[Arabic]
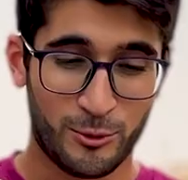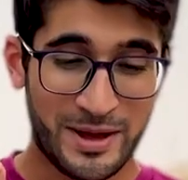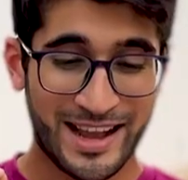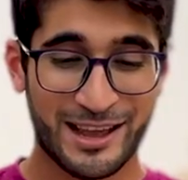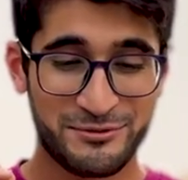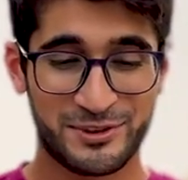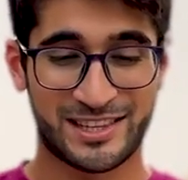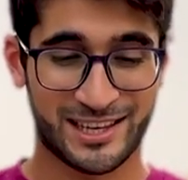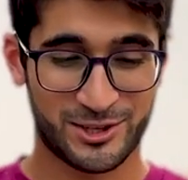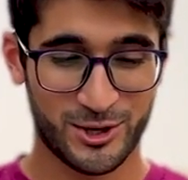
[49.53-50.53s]
لو ما كان في
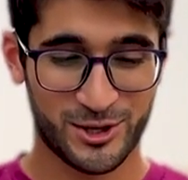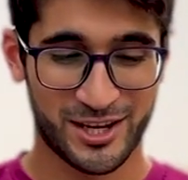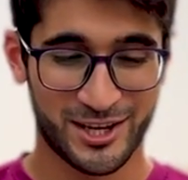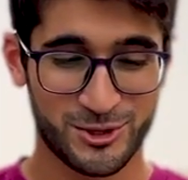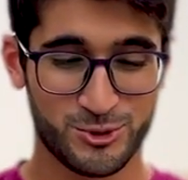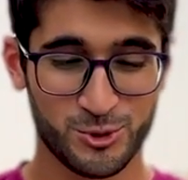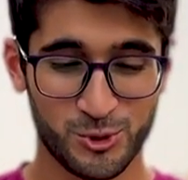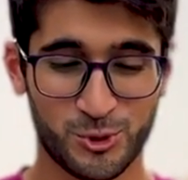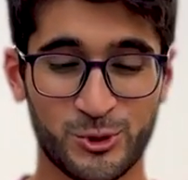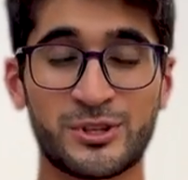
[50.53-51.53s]
تيك توك
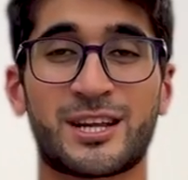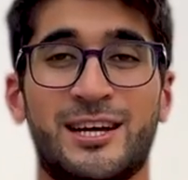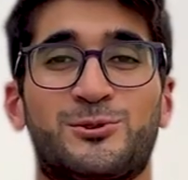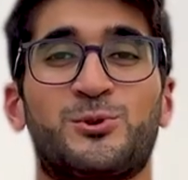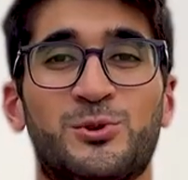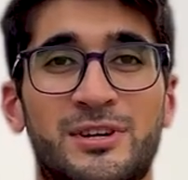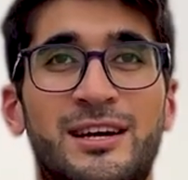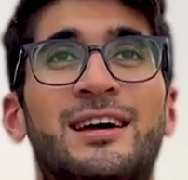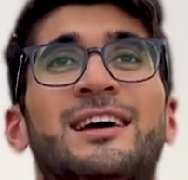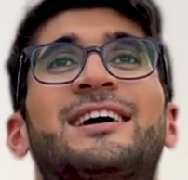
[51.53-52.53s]
شو كنت رح تكون
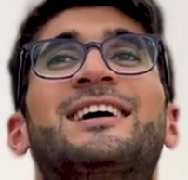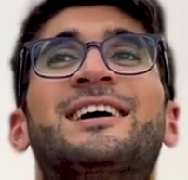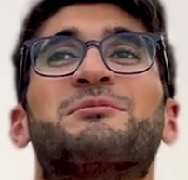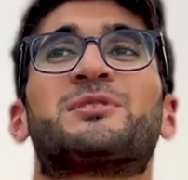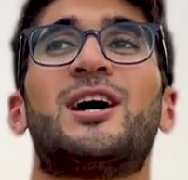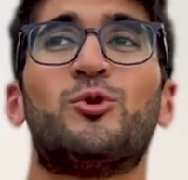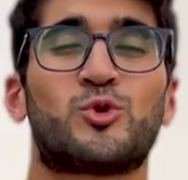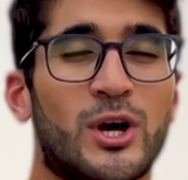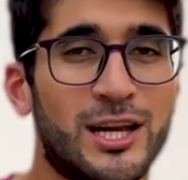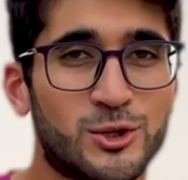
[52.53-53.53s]
صراحه هو
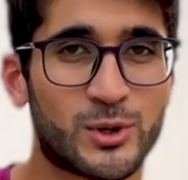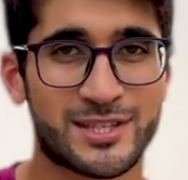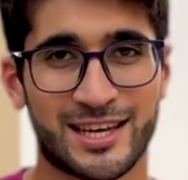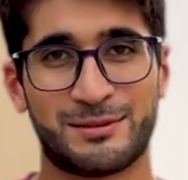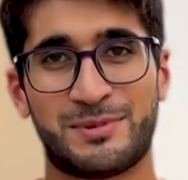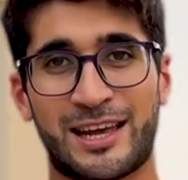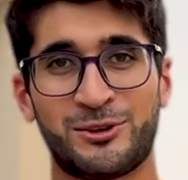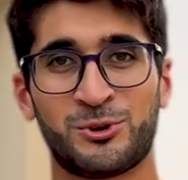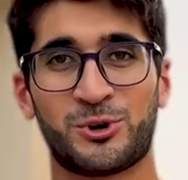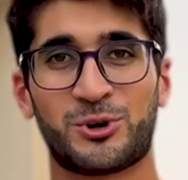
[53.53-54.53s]
سؤال شوي صعب
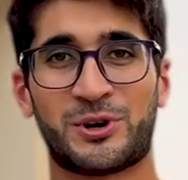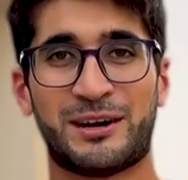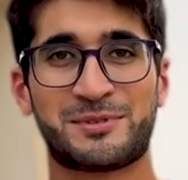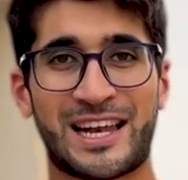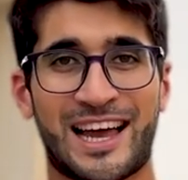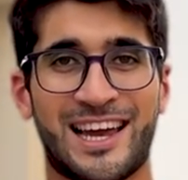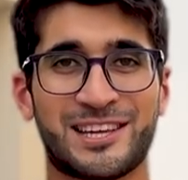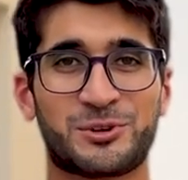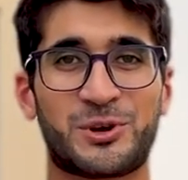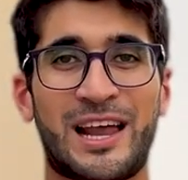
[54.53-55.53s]
لانه الحمد لله
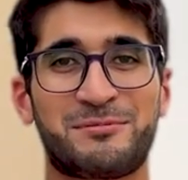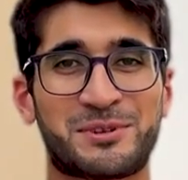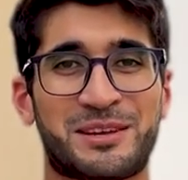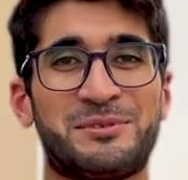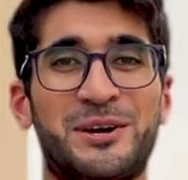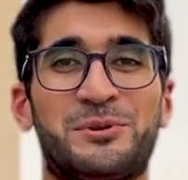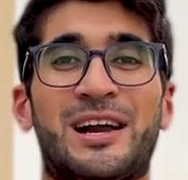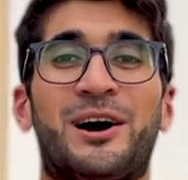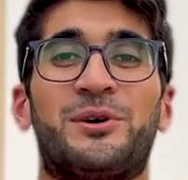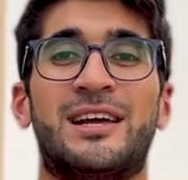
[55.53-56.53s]
حياتي كلها
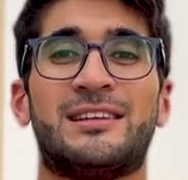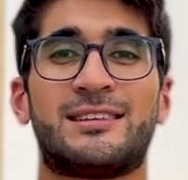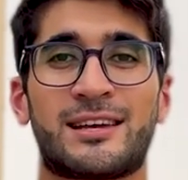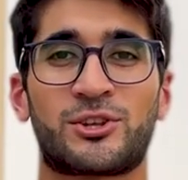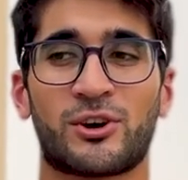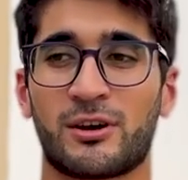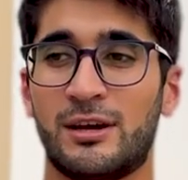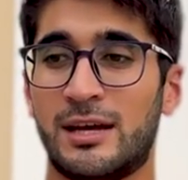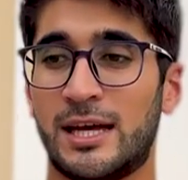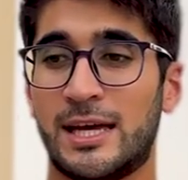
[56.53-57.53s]
متمحوره حوالين تيك توك
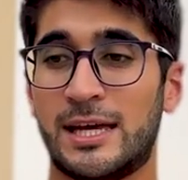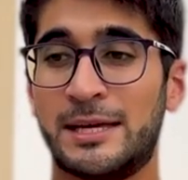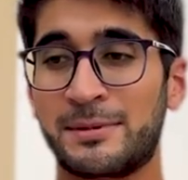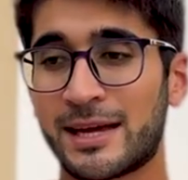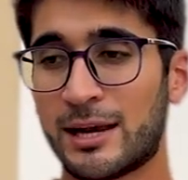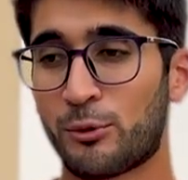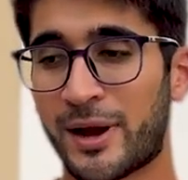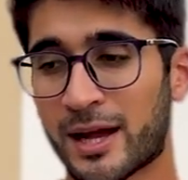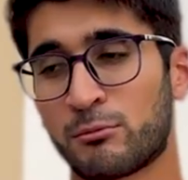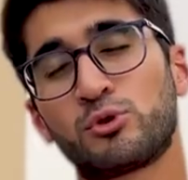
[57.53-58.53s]
يمكن لو
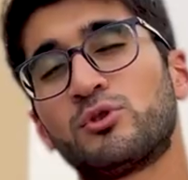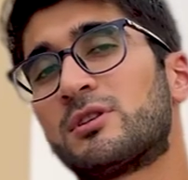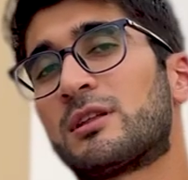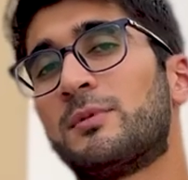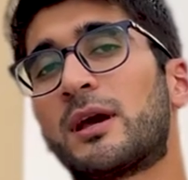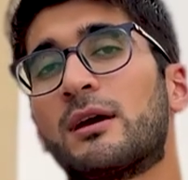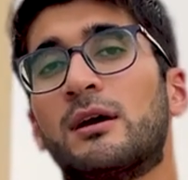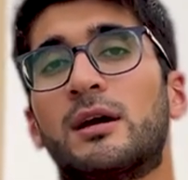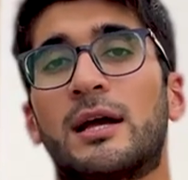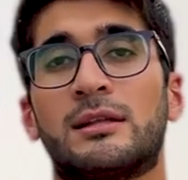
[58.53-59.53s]
ما كان موجود تطبيق
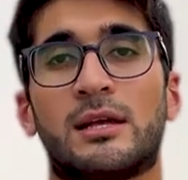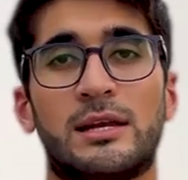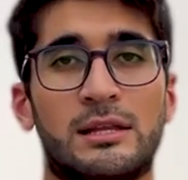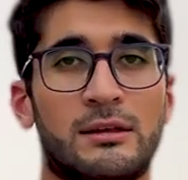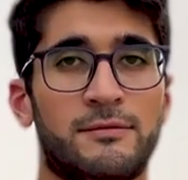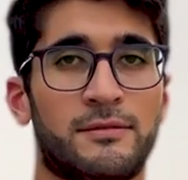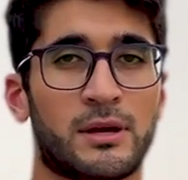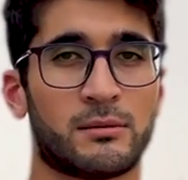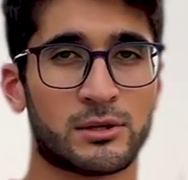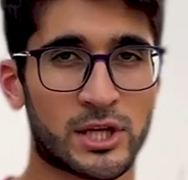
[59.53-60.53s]
كان ضليتني
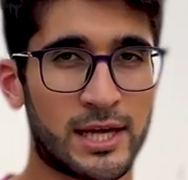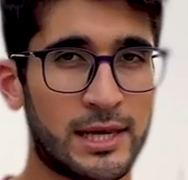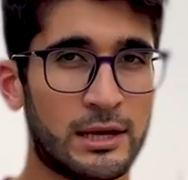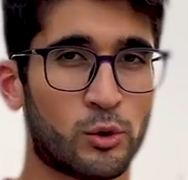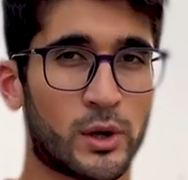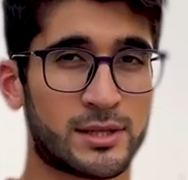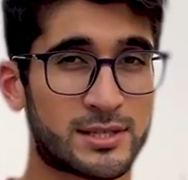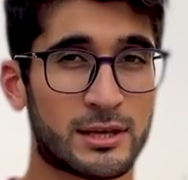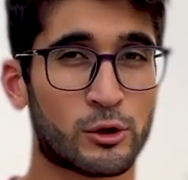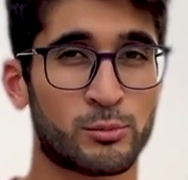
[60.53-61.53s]
في مجالي اللي هو
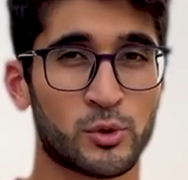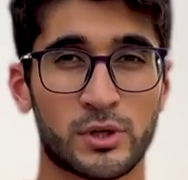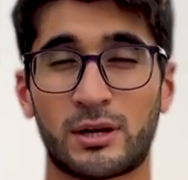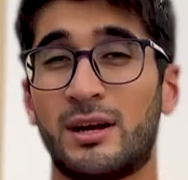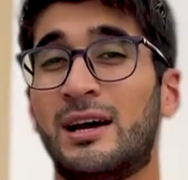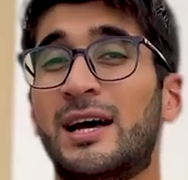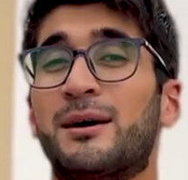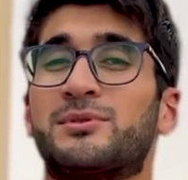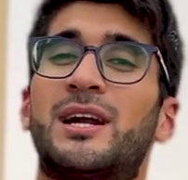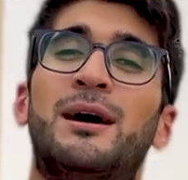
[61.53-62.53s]
هندسه الكمبيوتر
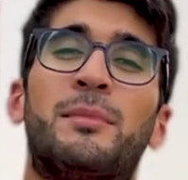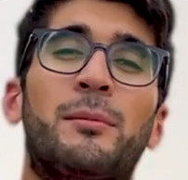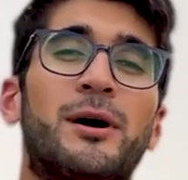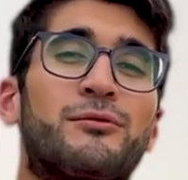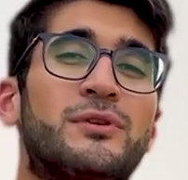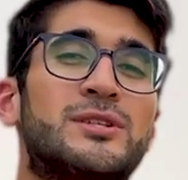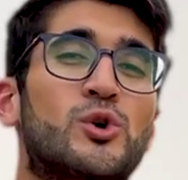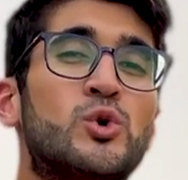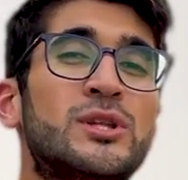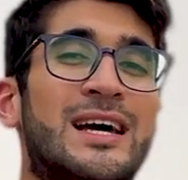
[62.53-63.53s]
بصراحه ما بعرف اذا
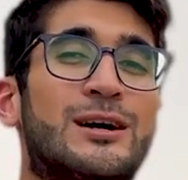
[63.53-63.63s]
كنت